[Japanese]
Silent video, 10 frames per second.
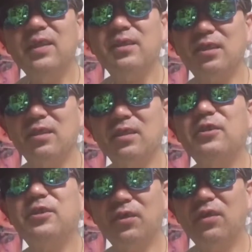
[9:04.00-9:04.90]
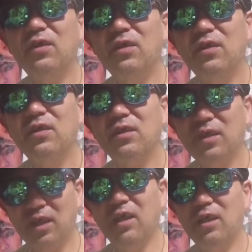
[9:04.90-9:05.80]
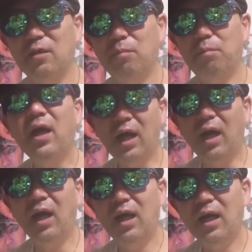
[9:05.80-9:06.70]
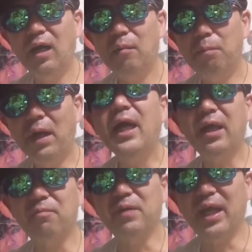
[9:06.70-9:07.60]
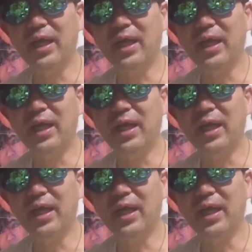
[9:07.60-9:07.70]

言ってました、役所。ね。バカバカやろ、お前。